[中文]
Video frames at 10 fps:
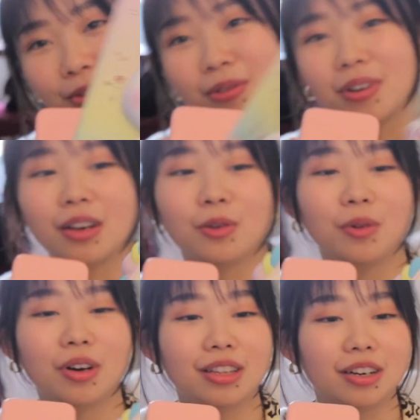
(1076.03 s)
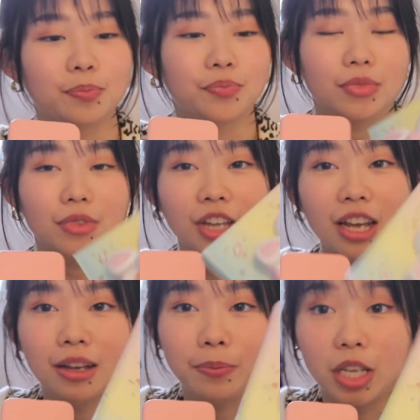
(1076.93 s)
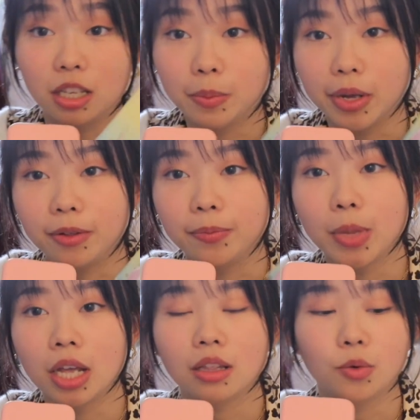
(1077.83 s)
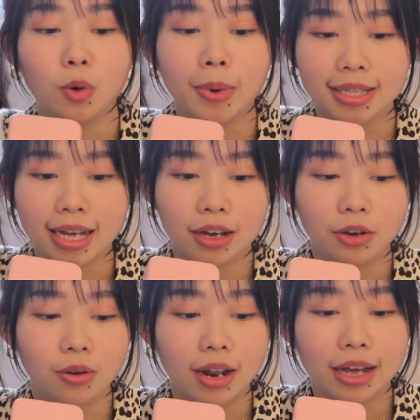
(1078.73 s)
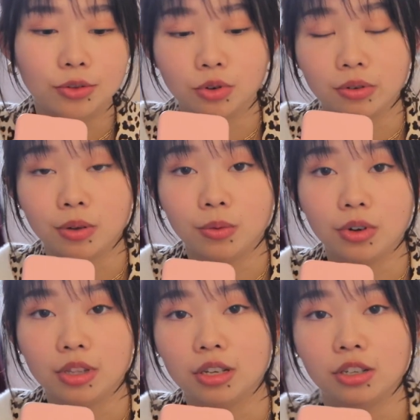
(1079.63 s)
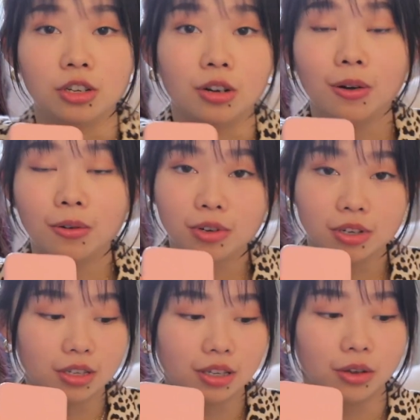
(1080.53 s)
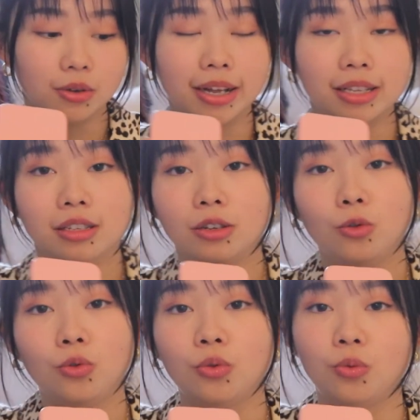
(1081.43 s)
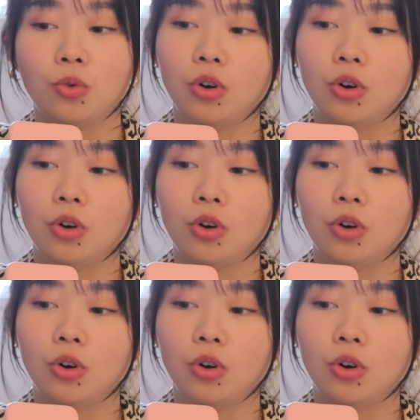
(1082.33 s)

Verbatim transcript: 学送给我的笔记本。那我把它用来作为我的成功日记，用来记录